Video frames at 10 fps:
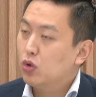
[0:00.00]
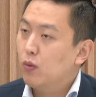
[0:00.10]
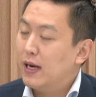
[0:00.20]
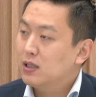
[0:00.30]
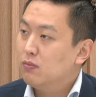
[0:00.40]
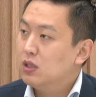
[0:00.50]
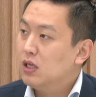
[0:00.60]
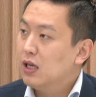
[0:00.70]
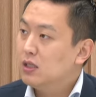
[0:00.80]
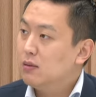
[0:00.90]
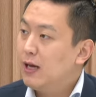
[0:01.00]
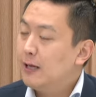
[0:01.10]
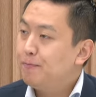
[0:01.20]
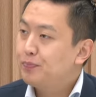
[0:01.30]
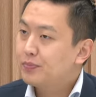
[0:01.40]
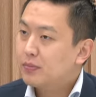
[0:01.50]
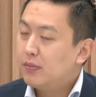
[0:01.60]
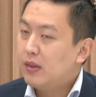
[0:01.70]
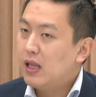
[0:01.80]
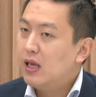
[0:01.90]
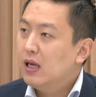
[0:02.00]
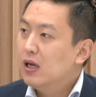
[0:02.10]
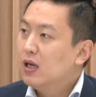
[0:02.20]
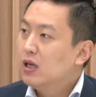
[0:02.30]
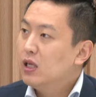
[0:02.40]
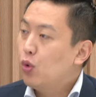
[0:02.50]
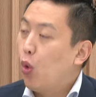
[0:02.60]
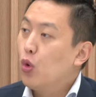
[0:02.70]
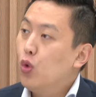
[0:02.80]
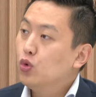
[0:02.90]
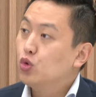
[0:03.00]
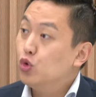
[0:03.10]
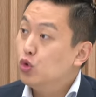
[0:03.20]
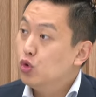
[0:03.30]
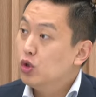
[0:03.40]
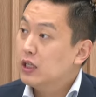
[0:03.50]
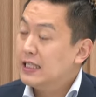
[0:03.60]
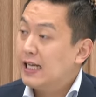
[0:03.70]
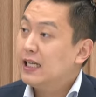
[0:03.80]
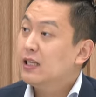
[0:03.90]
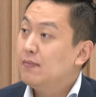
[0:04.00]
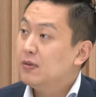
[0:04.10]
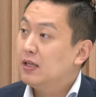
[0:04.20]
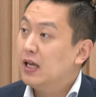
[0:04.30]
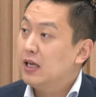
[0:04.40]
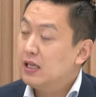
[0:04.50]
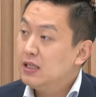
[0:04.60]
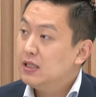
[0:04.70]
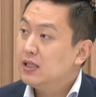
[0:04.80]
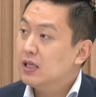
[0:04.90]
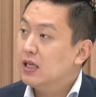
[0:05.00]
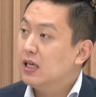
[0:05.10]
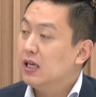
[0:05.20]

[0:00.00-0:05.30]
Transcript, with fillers: 말씀드리겠지만 예. 이 고용주 음. 사장님들의 인식이